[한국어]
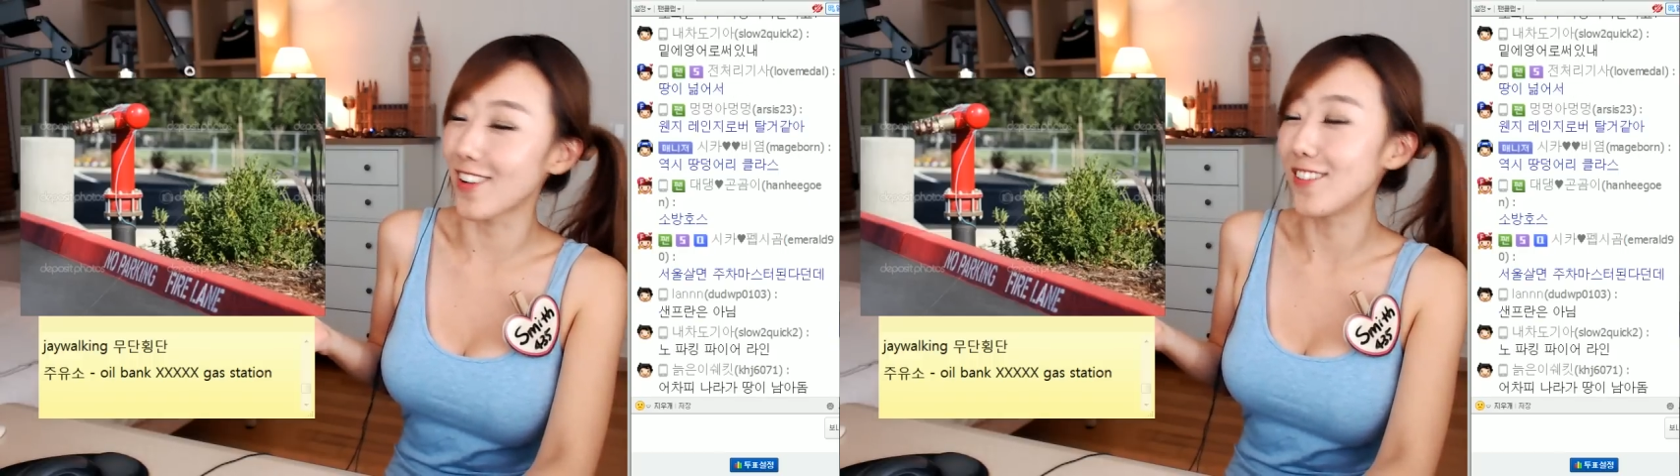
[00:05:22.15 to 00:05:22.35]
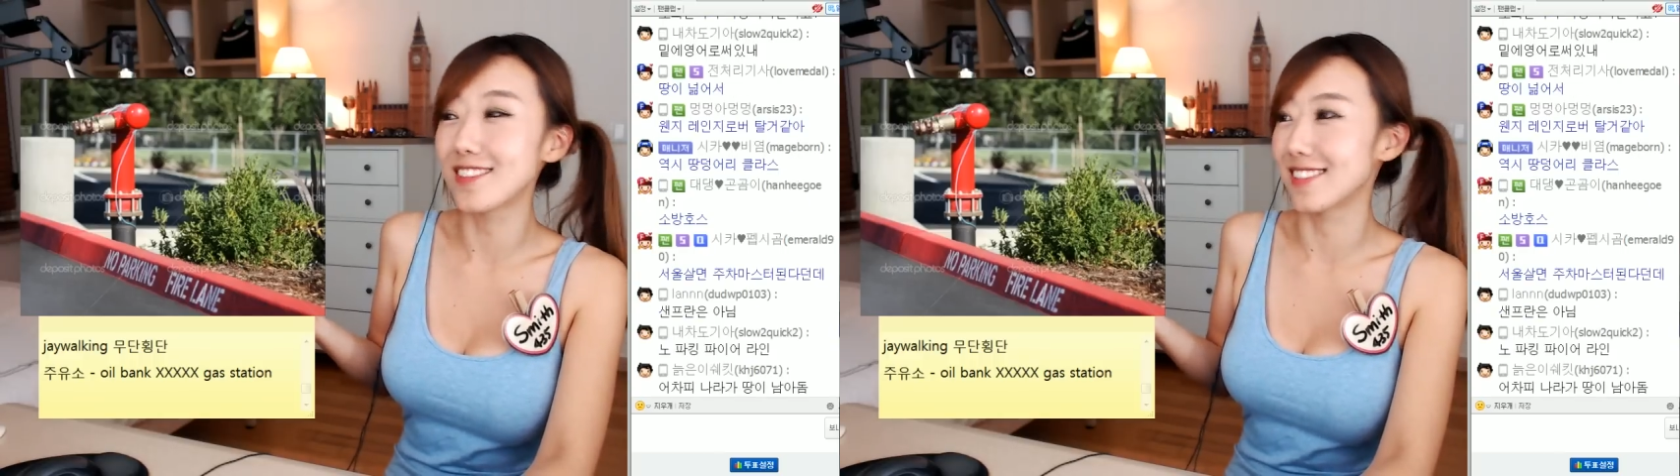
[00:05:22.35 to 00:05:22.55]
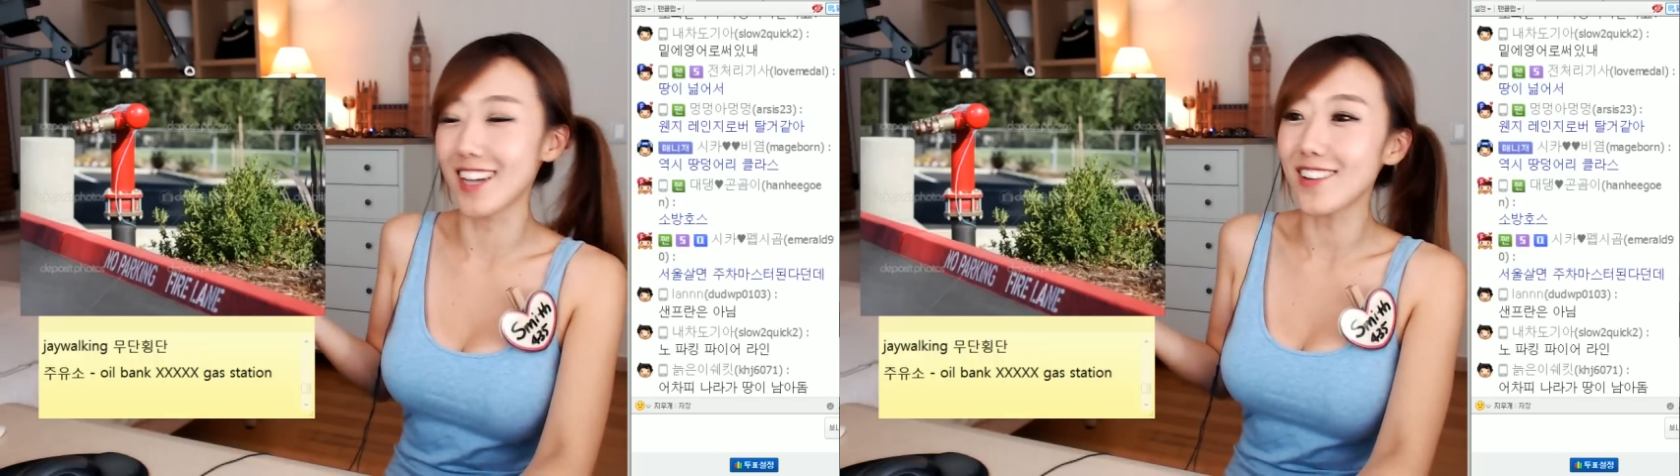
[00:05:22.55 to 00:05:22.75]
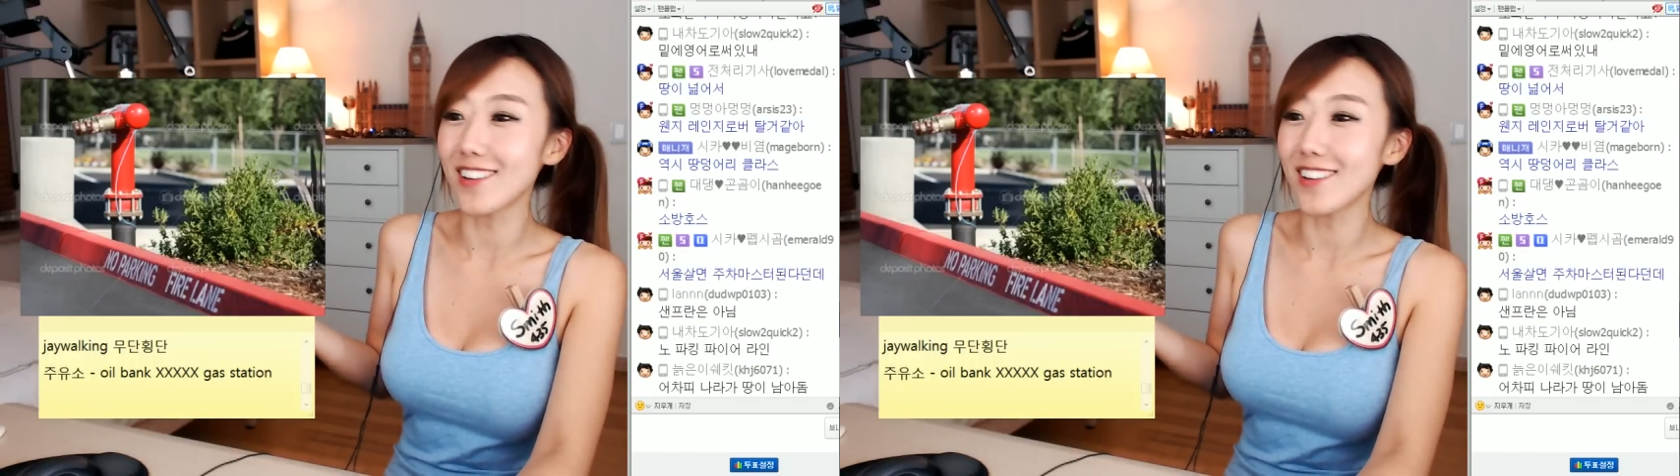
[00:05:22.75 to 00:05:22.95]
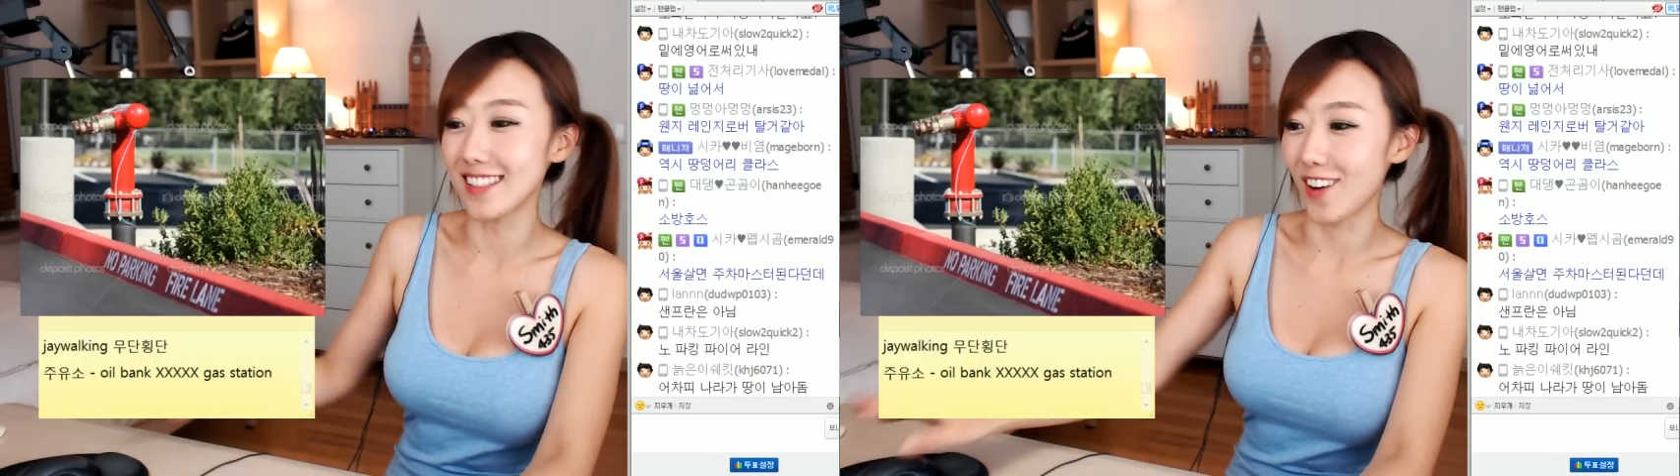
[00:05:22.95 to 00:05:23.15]
너무 주차
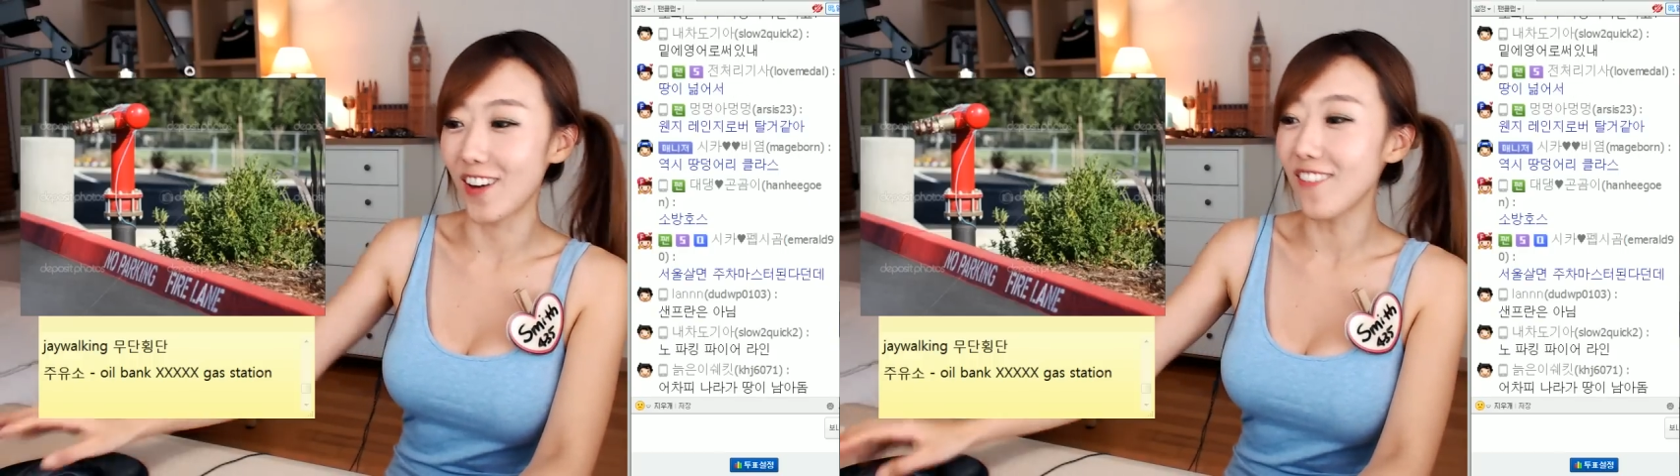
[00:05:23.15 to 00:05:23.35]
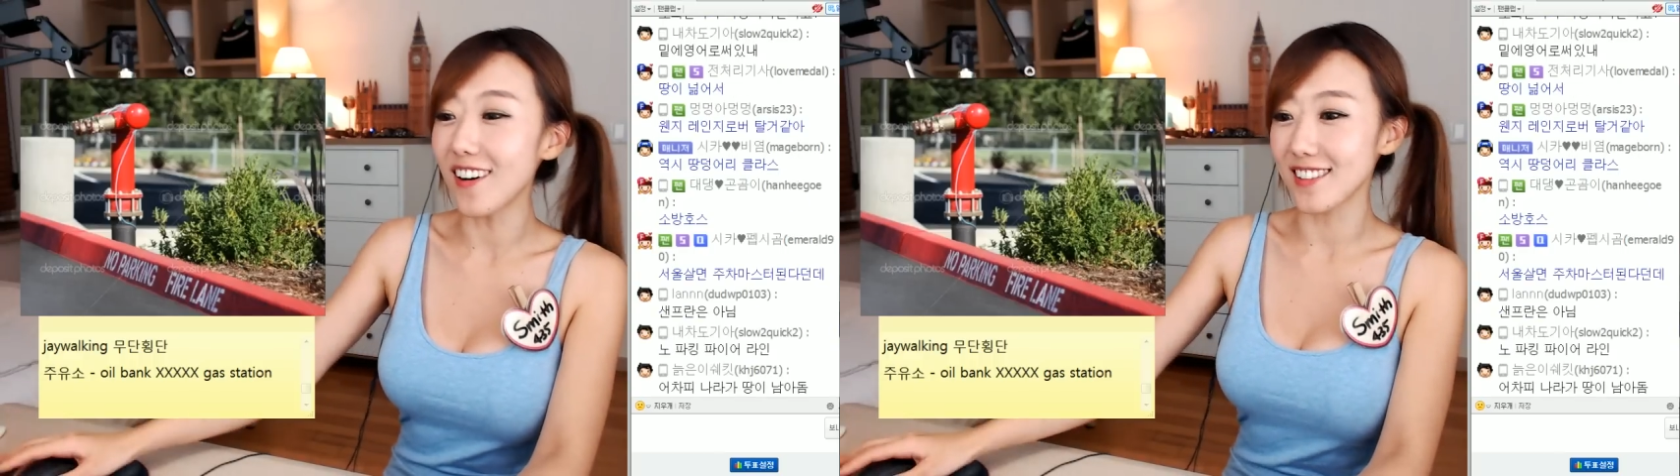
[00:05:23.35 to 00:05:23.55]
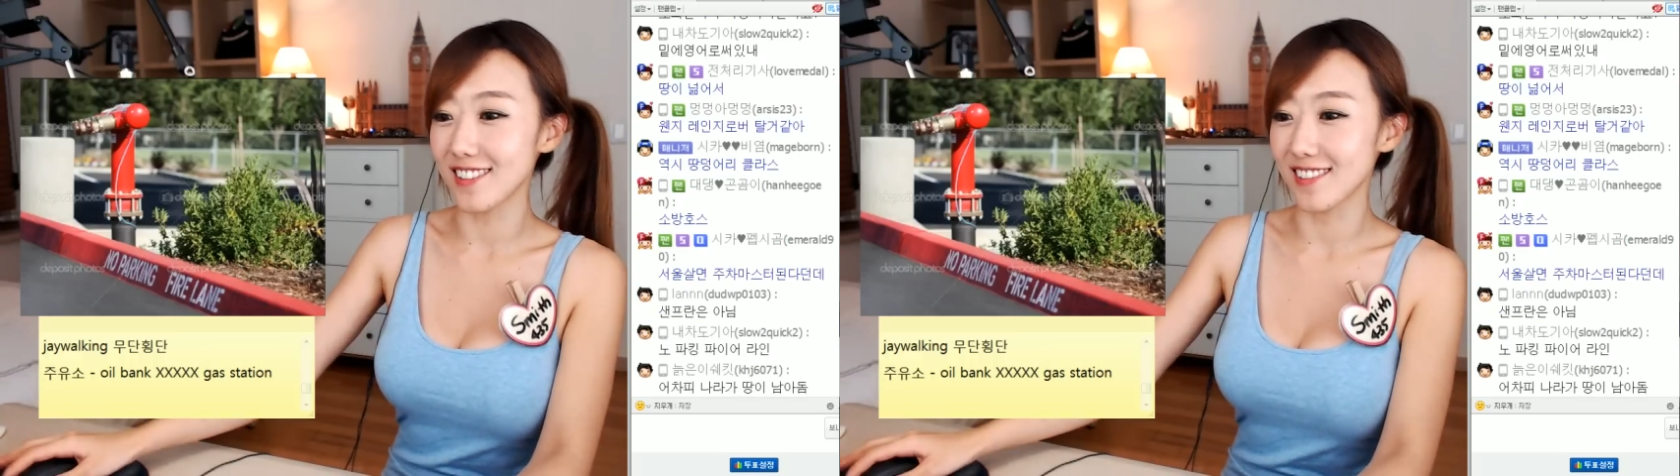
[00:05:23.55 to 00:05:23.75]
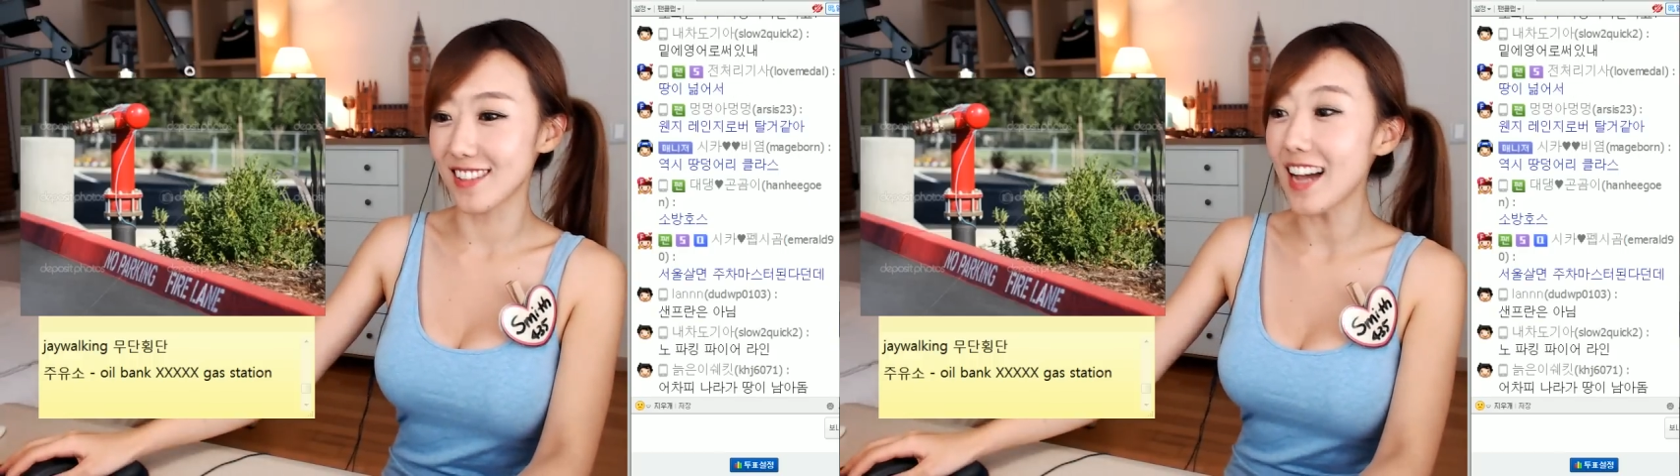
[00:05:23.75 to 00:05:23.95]
공간이 넓어가지고